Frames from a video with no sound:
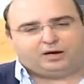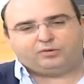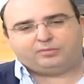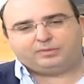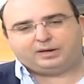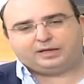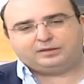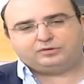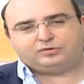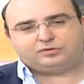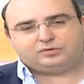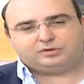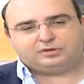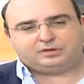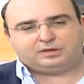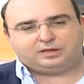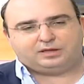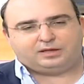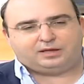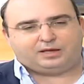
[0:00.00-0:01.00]
ما
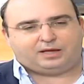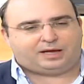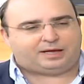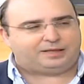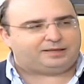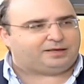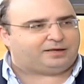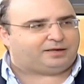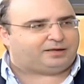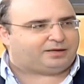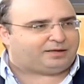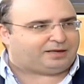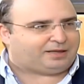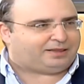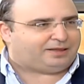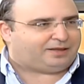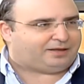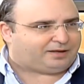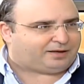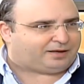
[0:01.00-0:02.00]
عندهم حدا
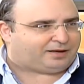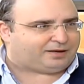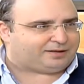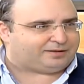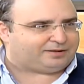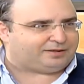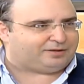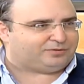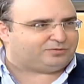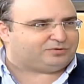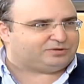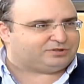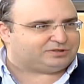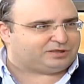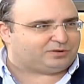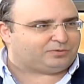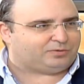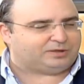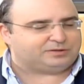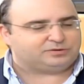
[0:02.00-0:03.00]
هلا حاضر انه
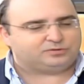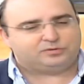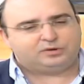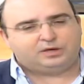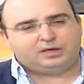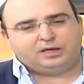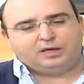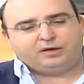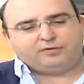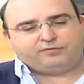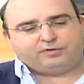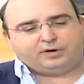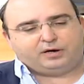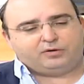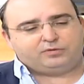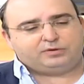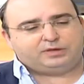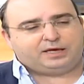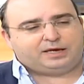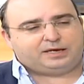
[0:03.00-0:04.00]
يتجوزوا
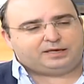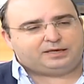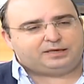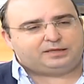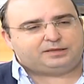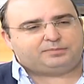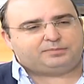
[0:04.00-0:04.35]
فهودي اكيد